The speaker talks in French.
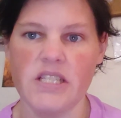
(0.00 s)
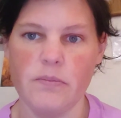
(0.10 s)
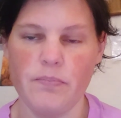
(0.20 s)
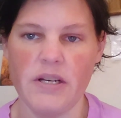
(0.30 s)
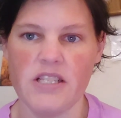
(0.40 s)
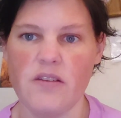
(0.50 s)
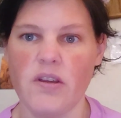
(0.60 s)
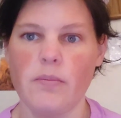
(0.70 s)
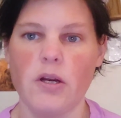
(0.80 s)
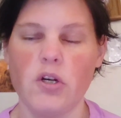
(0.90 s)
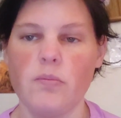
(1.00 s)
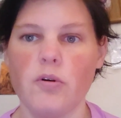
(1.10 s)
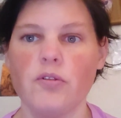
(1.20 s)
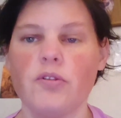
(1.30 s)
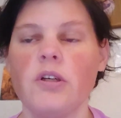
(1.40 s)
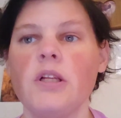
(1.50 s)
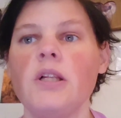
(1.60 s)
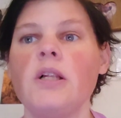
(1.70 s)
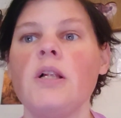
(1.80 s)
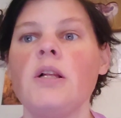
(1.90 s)
qui passe avec ma commande
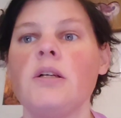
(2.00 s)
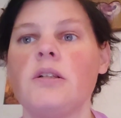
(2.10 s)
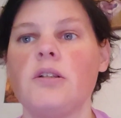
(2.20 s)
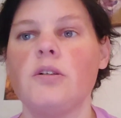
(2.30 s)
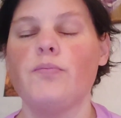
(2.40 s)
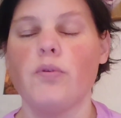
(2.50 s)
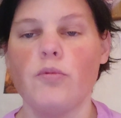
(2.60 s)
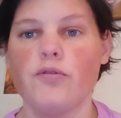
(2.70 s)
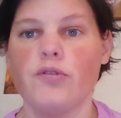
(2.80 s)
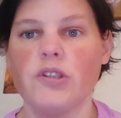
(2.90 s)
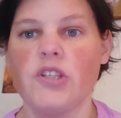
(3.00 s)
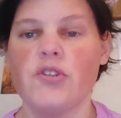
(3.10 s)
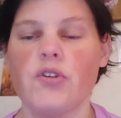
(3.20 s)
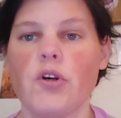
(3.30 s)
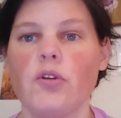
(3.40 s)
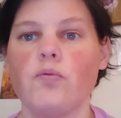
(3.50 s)
euh, pour mon fournisseur.